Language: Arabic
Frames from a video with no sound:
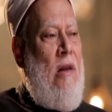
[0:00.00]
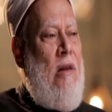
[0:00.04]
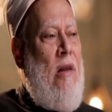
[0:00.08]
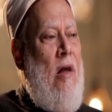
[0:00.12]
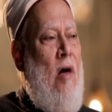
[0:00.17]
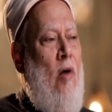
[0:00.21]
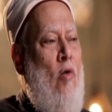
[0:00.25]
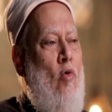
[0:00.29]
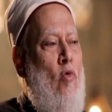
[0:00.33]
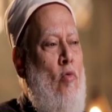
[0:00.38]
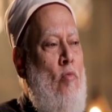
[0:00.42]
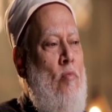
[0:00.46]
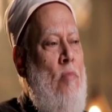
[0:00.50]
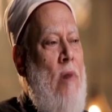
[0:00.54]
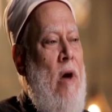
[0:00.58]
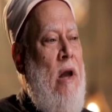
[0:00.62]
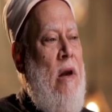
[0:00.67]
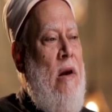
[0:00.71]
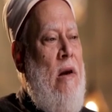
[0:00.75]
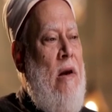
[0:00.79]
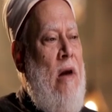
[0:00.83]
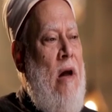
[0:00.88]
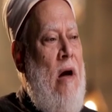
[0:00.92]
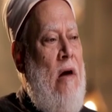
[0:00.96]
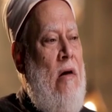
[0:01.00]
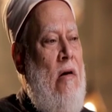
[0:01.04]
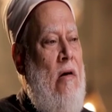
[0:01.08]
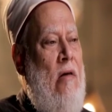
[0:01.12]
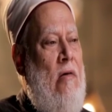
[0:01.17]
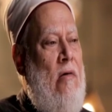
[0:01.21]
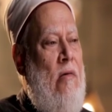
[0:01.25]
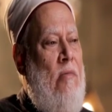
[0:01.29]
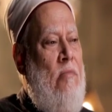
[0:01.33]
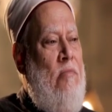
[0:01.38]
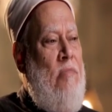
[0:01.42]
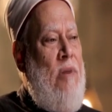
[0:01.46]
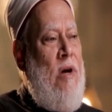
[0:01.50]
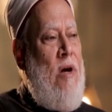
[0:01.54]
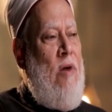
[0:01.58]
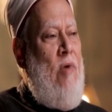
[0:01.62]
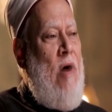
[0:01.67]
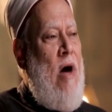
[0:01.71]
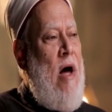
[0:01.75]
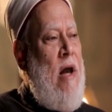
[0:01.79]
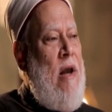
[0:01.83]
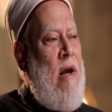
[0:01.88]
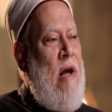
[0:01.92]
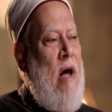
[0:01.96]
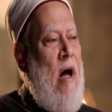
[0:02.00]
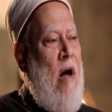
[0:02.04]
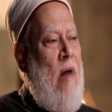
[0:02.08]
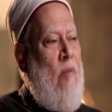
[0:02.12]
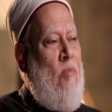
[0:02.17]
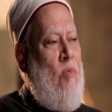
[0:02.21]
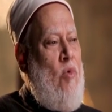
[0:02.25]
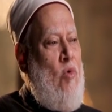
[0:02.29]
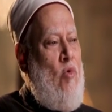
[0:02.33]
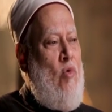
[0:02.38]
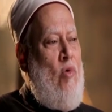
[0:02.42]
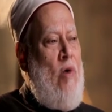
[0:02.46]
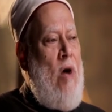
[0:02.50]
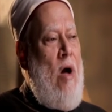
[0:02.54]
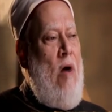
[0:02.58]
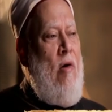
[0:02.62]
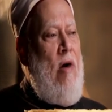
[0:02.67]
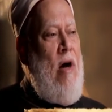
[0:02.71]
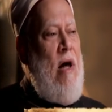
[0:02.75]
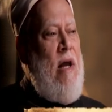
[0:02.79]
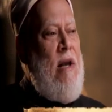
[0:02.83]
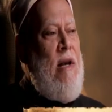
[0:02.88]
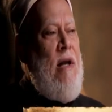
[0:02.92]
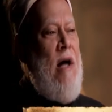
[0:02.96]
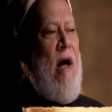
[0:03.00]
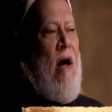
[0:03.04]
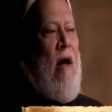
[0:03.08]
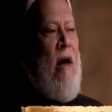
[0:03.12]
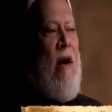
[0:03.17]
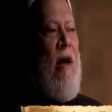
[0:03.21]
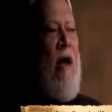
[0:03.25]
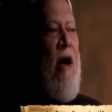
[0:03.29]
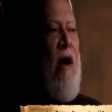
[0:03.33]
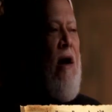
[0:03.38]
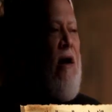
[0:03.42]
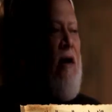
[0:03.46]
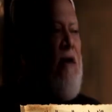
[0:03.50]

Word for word: اللهم انك ربي وانا عبدك وانا على